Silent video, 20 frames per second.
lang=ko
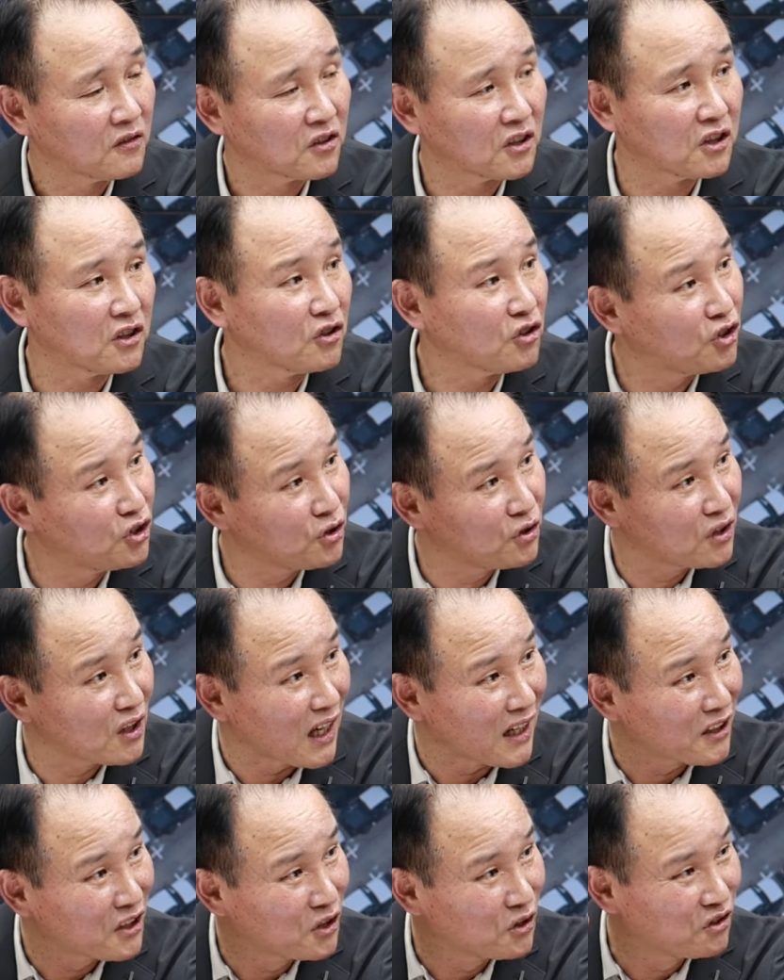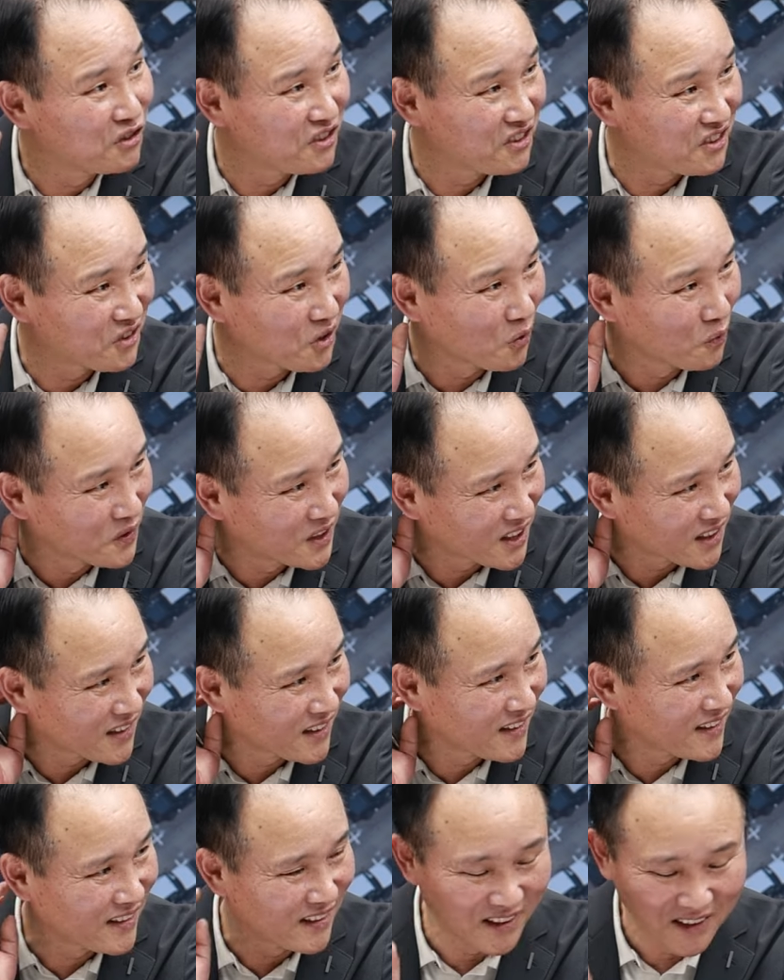사실은 귀를 안 기울일 수는
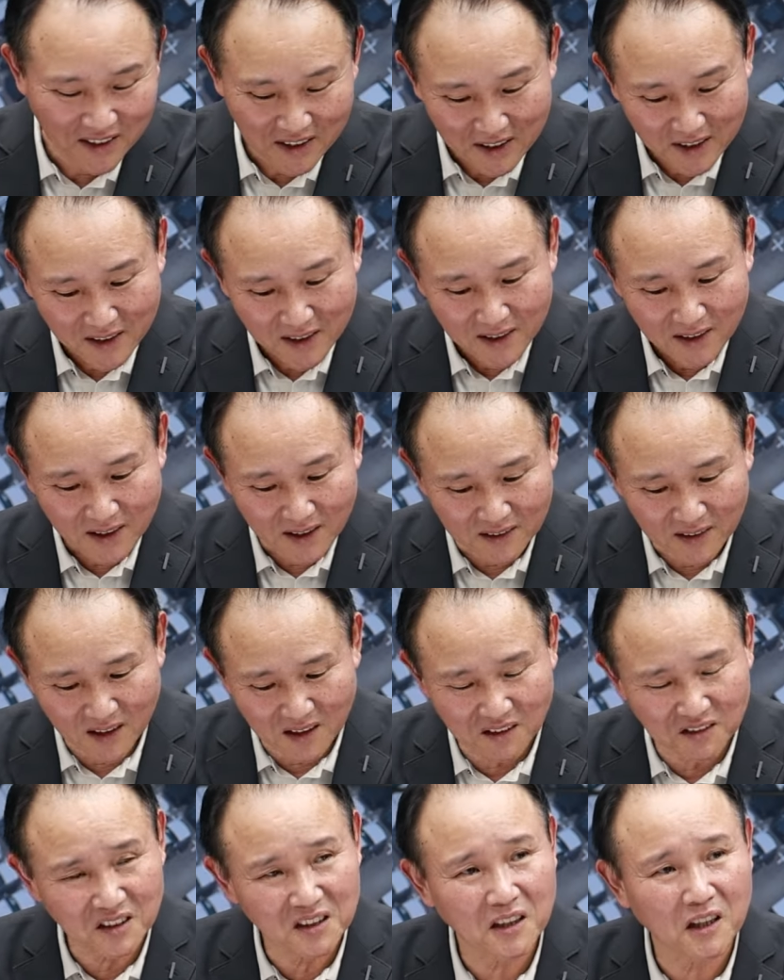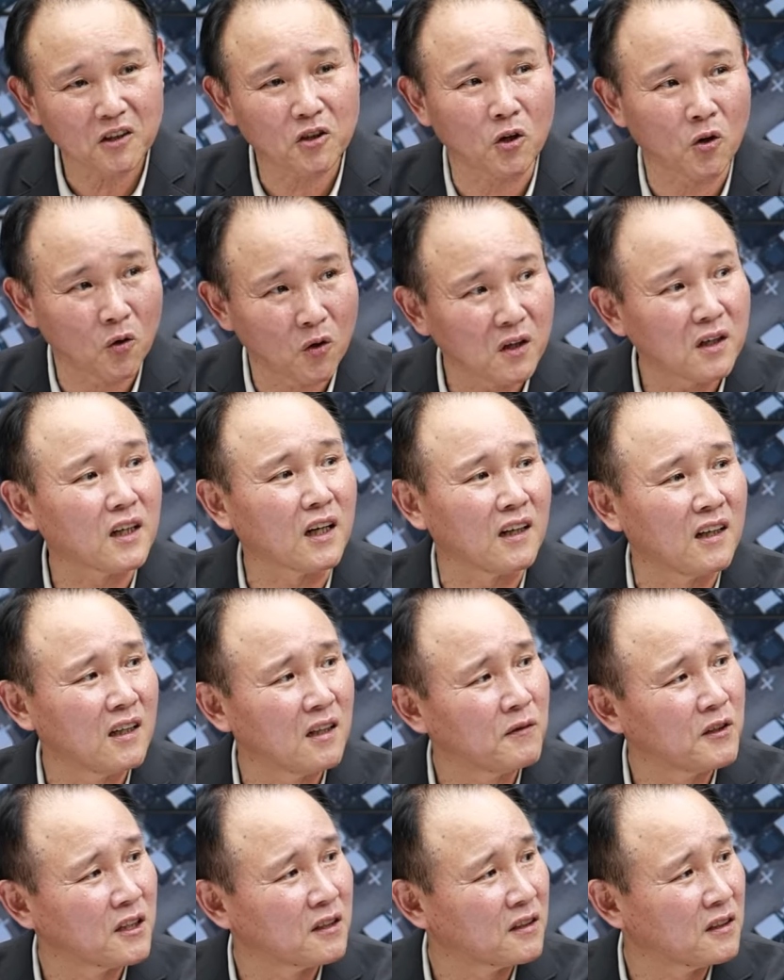없잖아요. 그러니까 따라서 이게 결론이
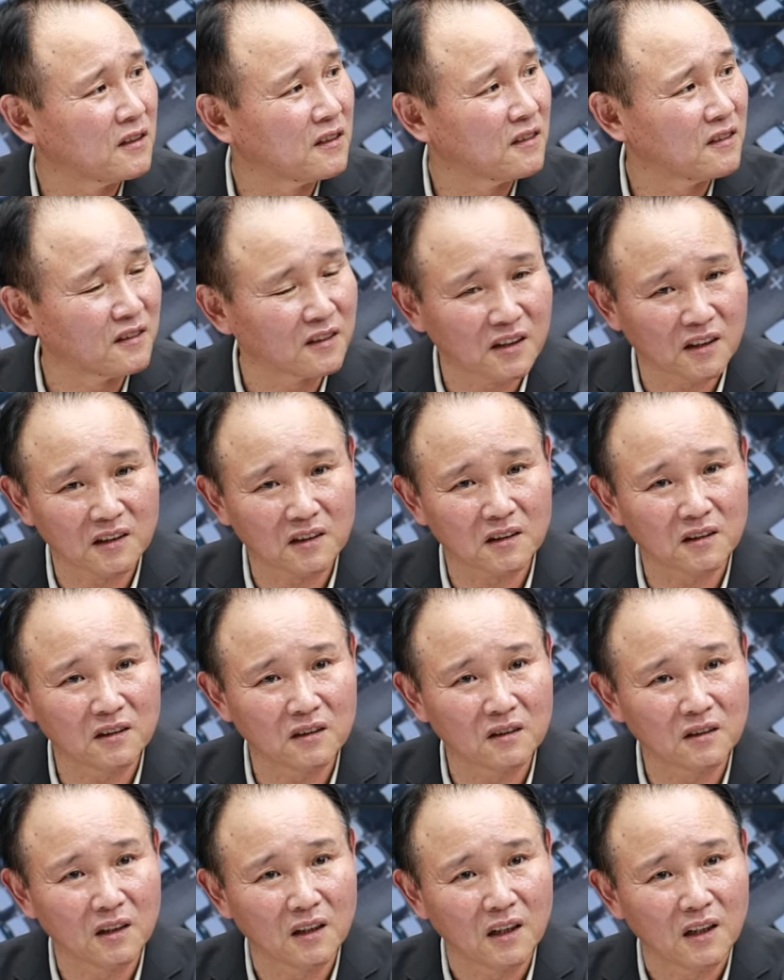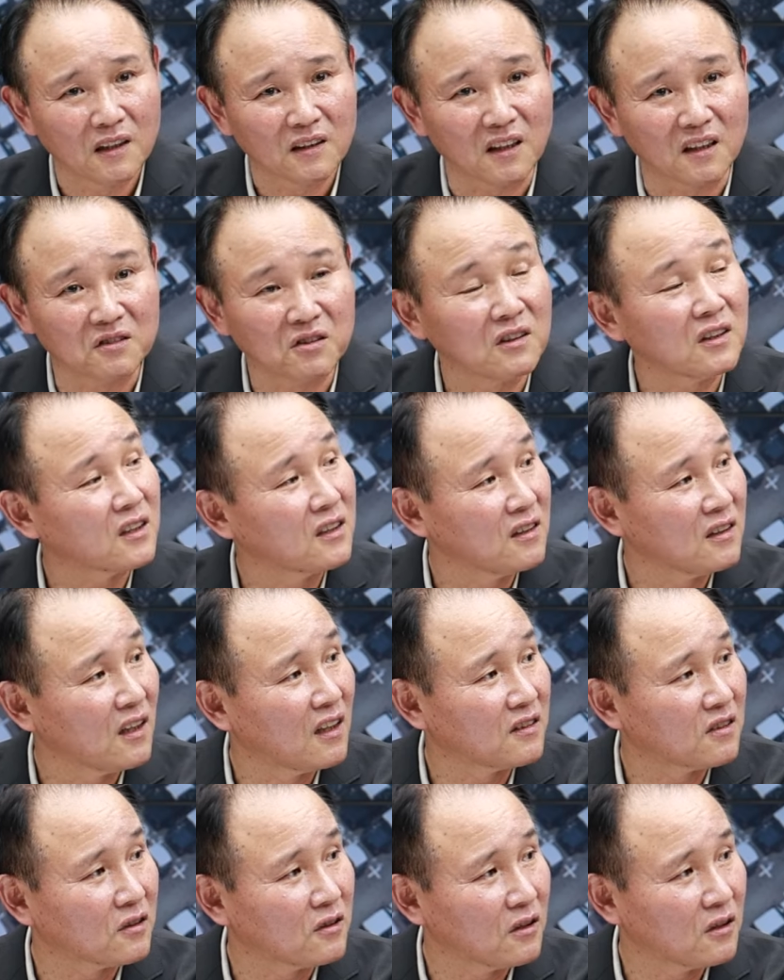날려면은 사실은 대선이
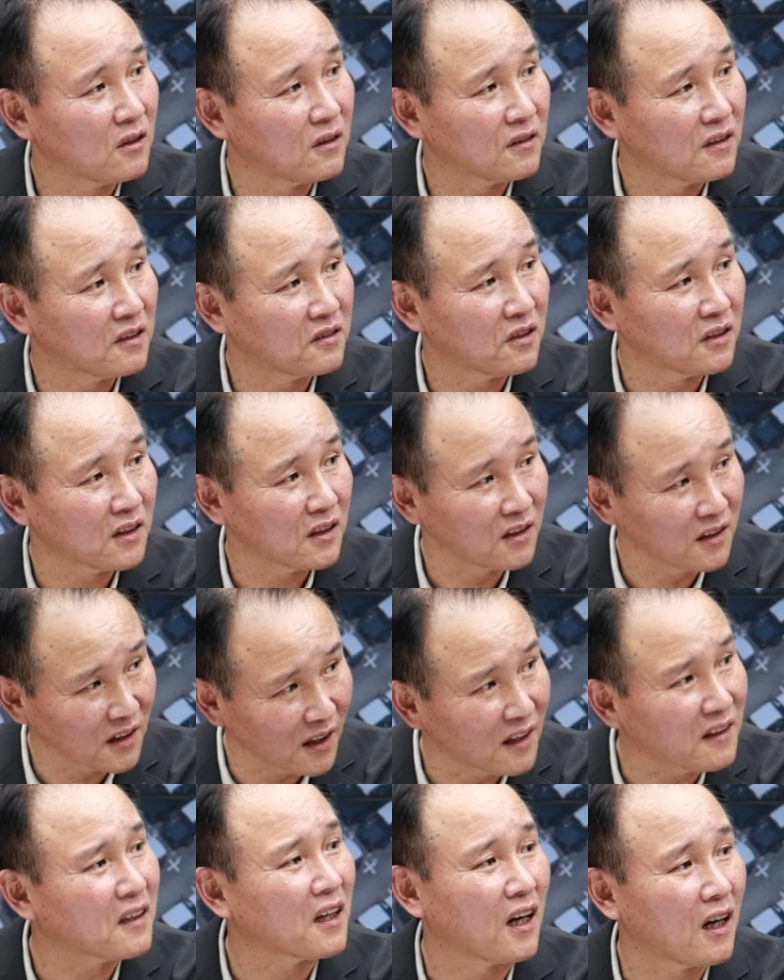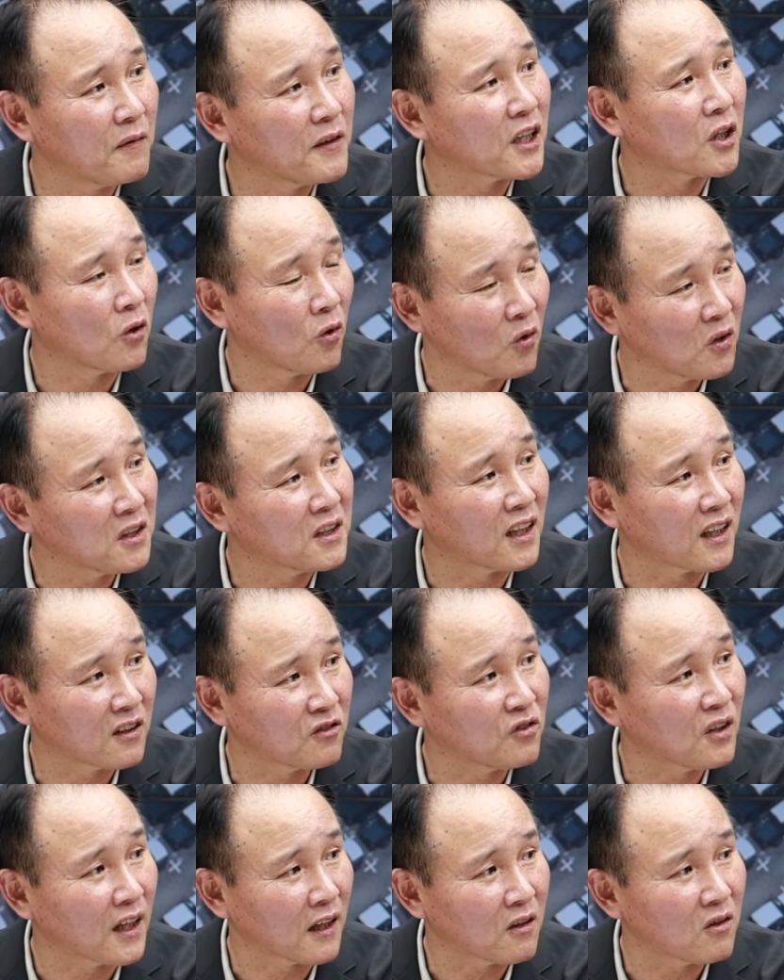끝나서 대선이 끝난 다음에 결론이
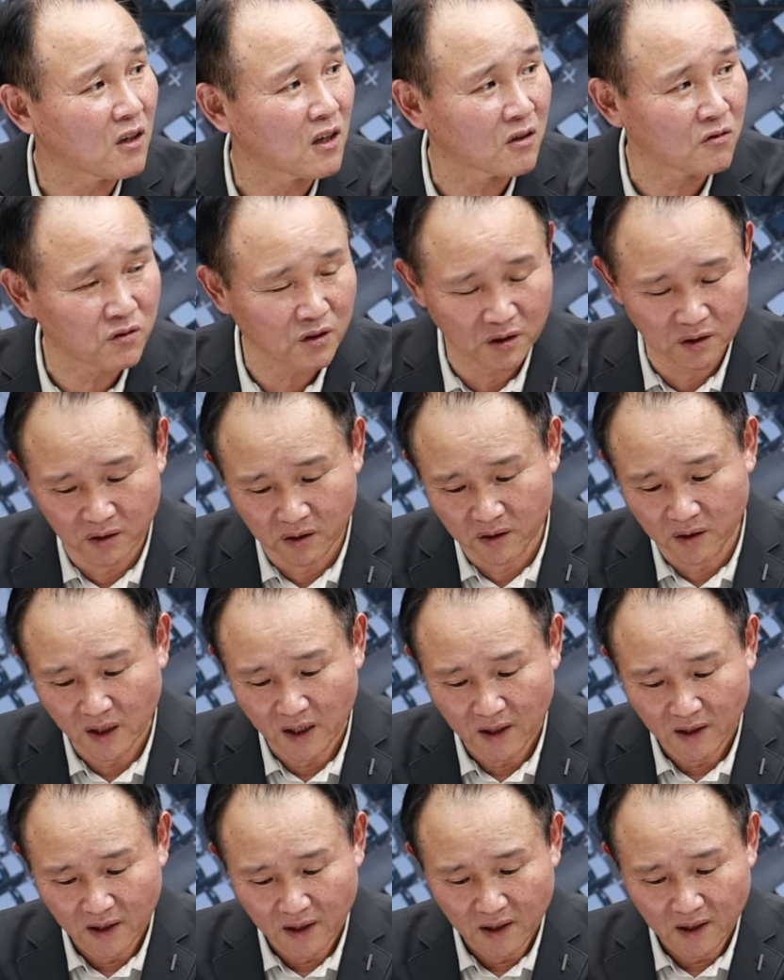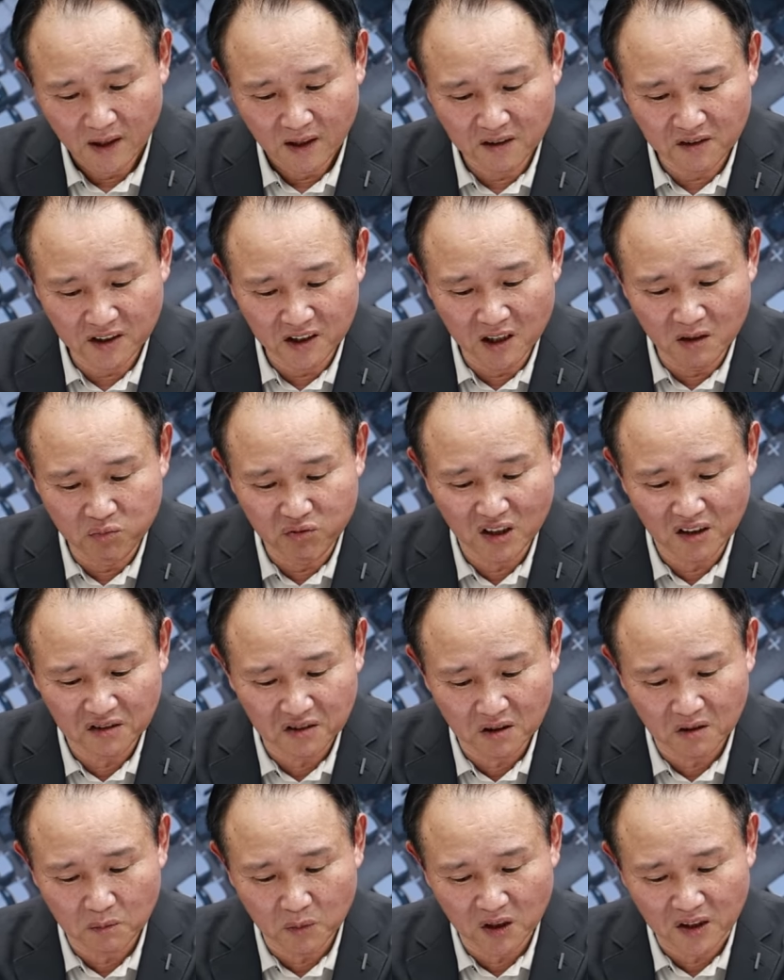나기도 날것 같고요. 그래서
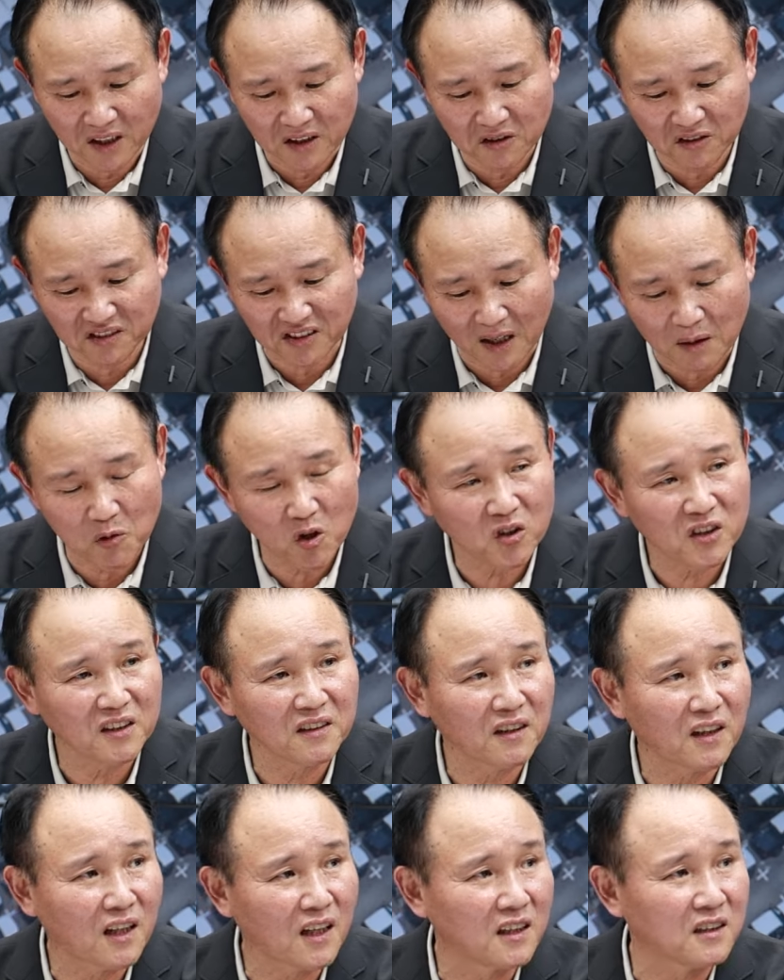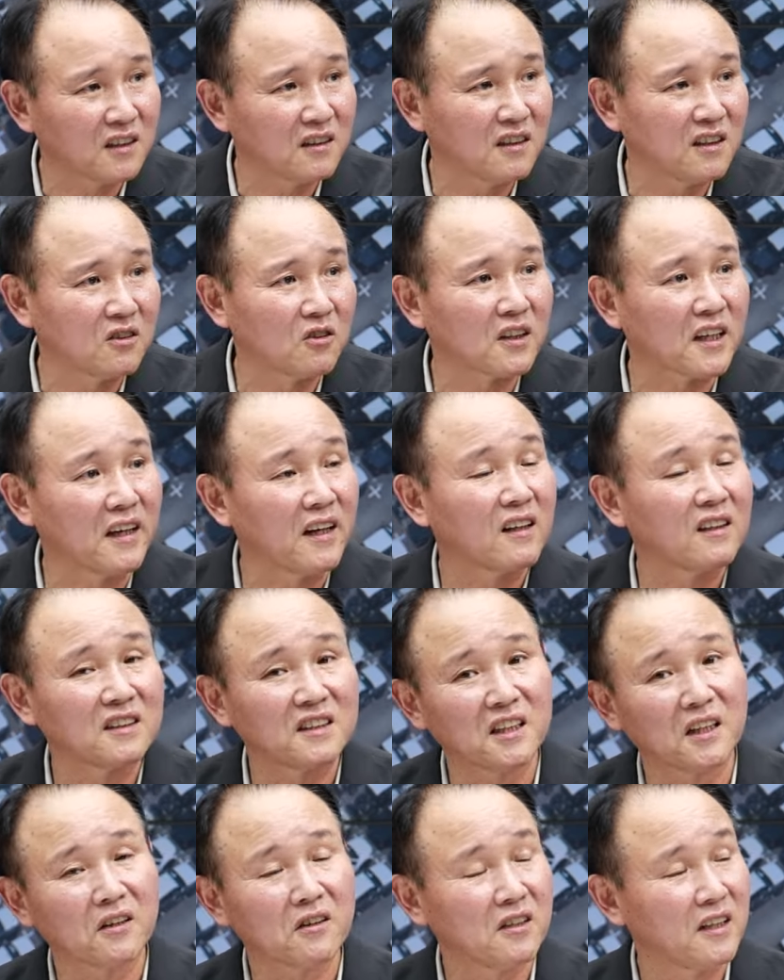일부에서는 뭐 내년 3월까지는 이거 계약을
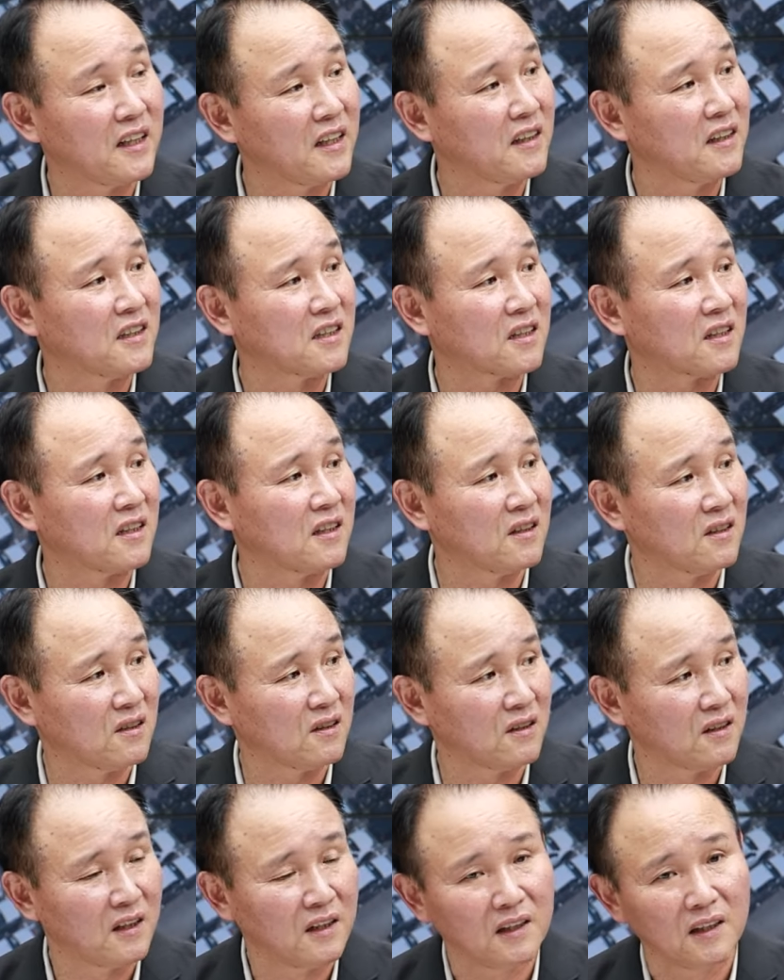체결을 해야 되잖아요.